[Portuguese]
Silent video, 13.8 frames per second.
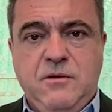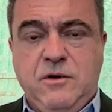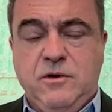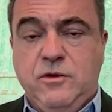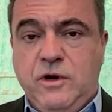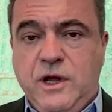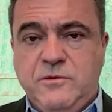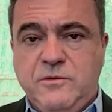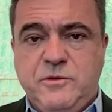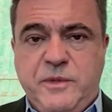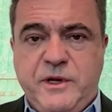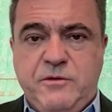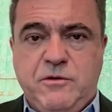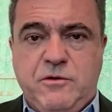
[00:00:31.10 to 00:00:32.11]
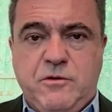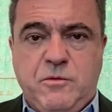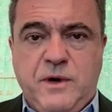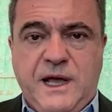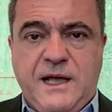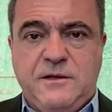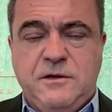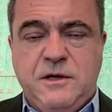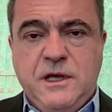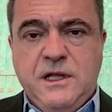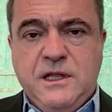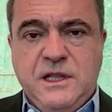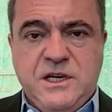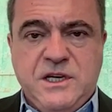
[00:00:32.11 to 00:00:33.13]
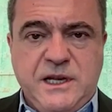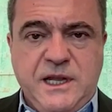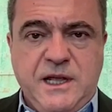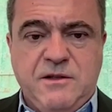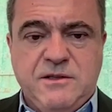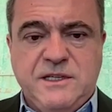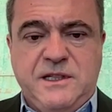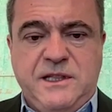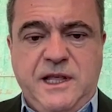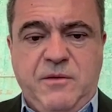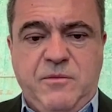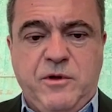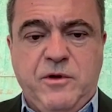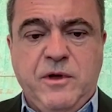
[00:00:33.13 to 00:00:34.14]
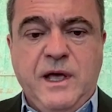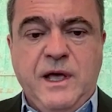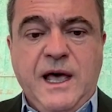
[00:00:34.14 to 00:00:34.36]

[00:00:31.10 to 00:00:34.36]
Quando olhamos o período acumulado de janeiro a setembro,